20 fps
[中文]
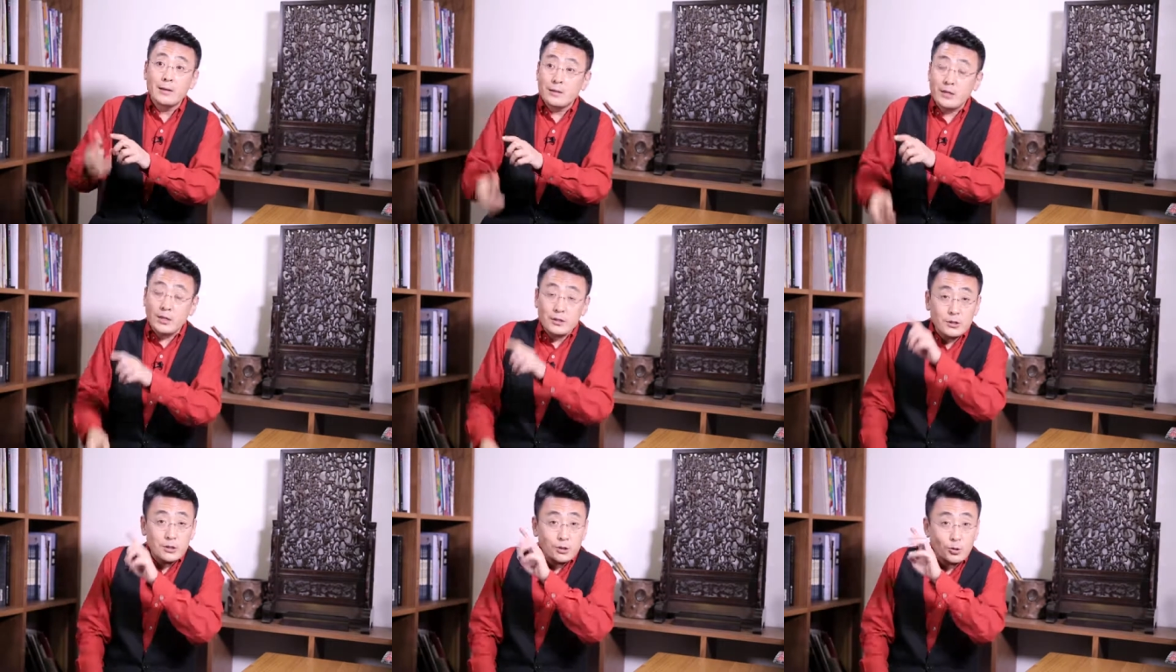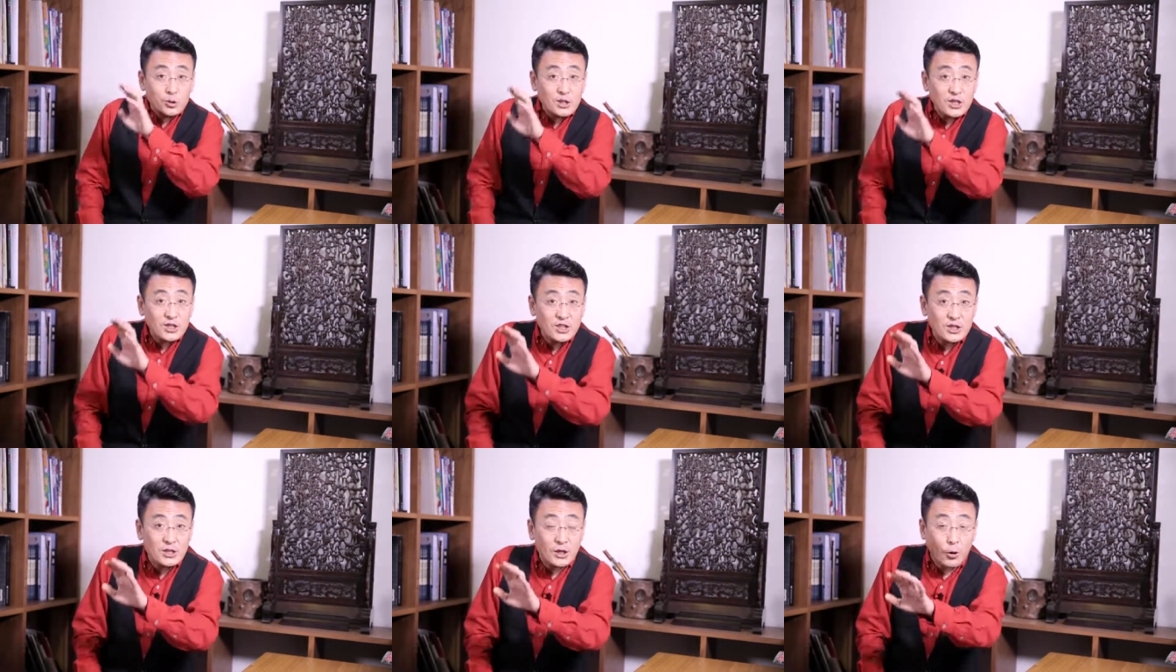但是有
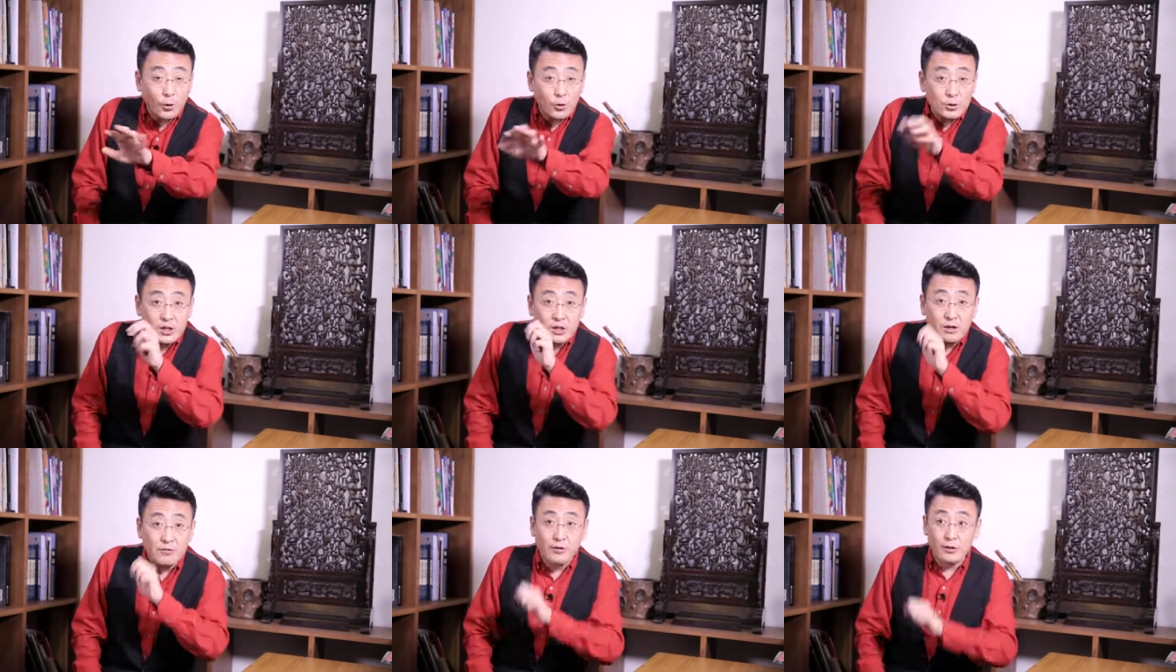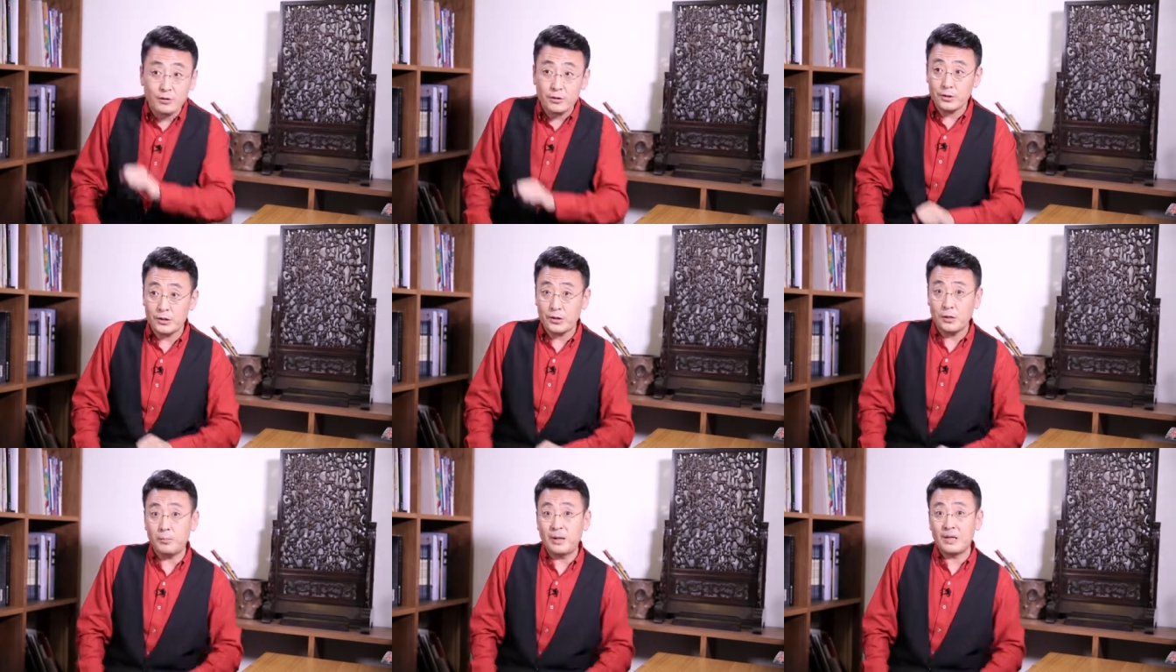些小地方的
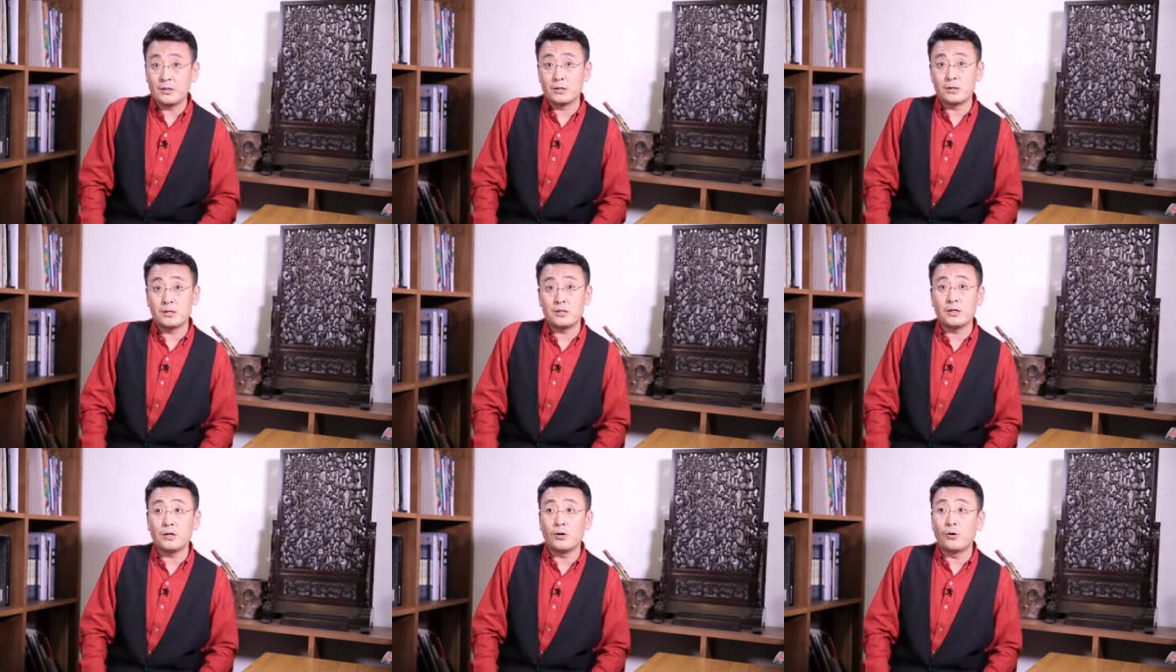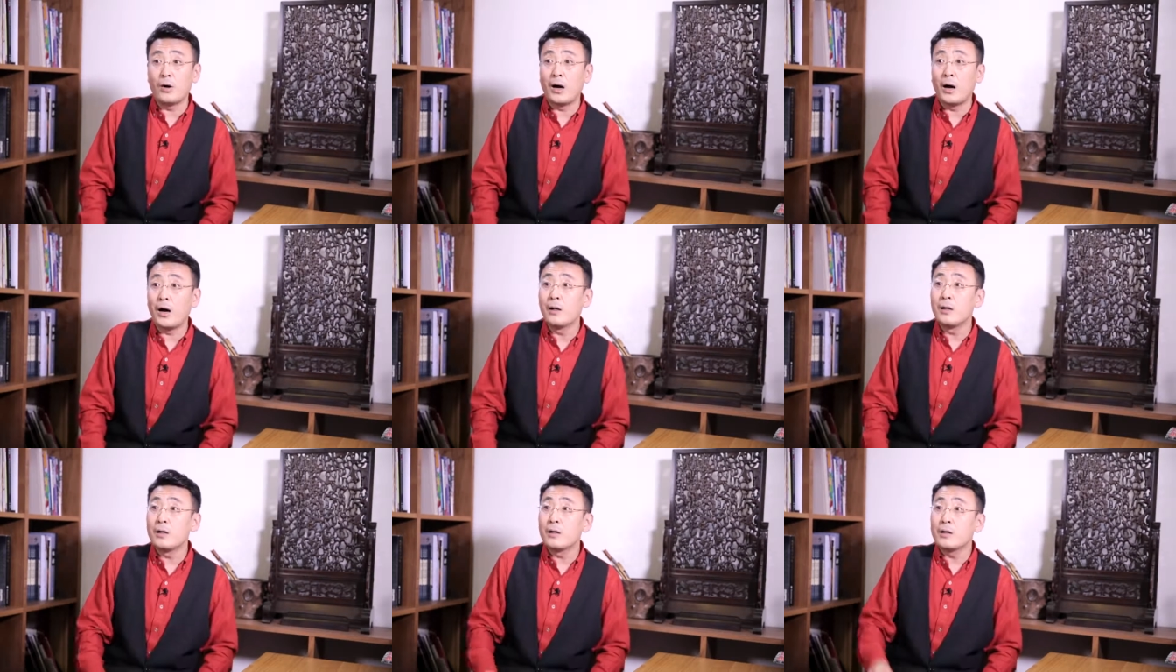这个办事机构啊。